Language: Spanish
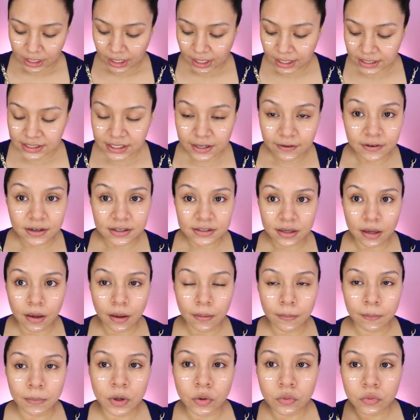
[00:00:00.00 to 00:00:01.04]
ya que esa
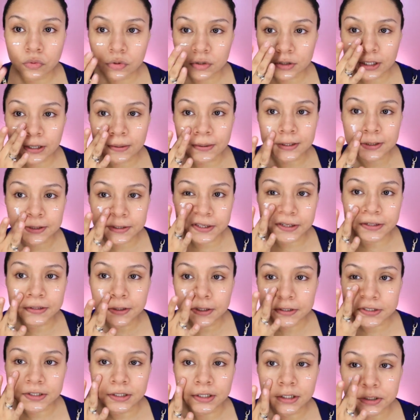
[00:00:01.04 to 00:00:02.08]
base me gusta
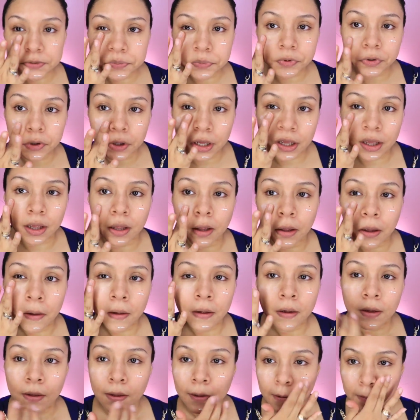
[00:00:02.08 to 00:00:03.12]
bastante, chicas, porque
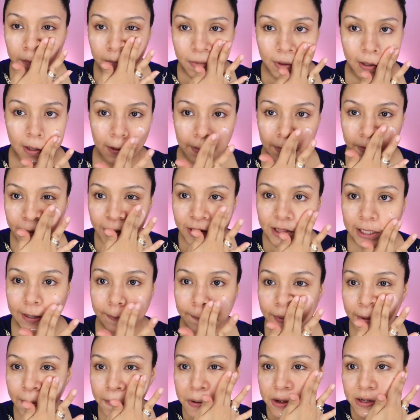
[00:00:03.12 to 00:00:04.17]
me,
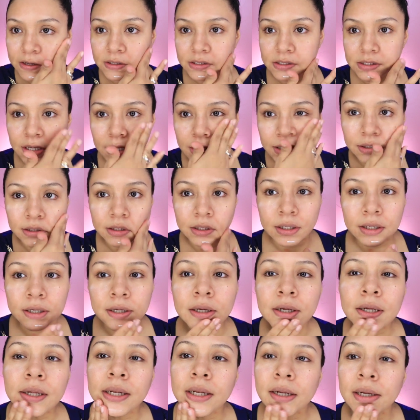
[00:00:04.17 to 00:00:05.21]
tapa
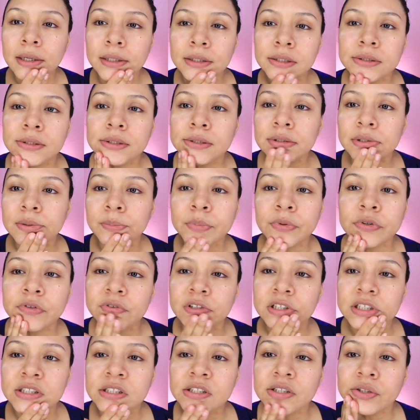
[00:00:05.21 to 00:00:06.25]
bastante las
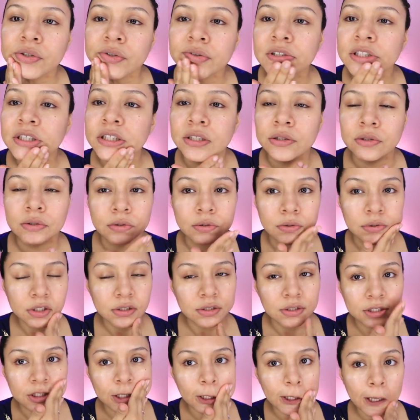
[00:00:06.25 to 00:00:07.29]
imperfecciones y todo
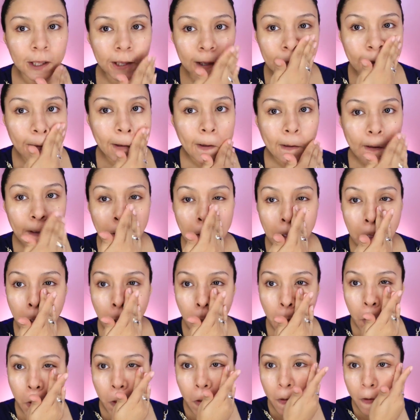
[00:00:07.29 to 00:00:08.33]
eso. Así que
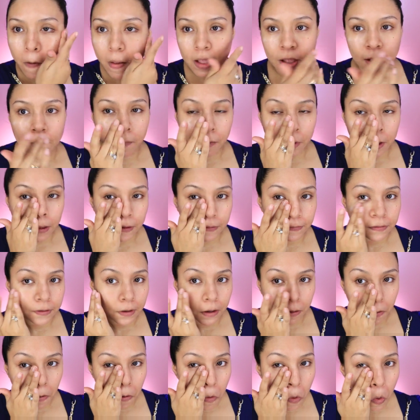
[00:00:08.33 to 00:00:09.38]
eh, la voy a
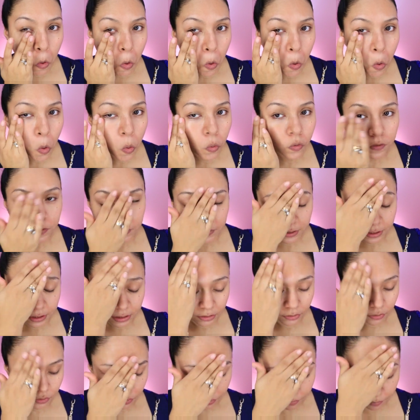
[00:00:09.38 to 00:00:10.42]
estar
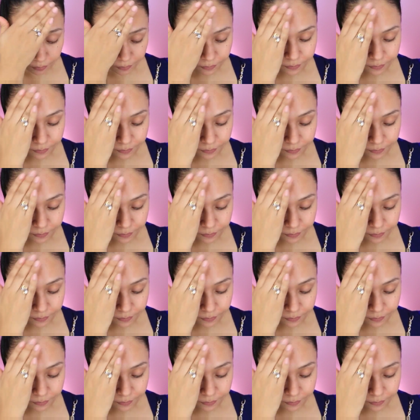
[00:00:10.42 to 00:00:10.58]
usando.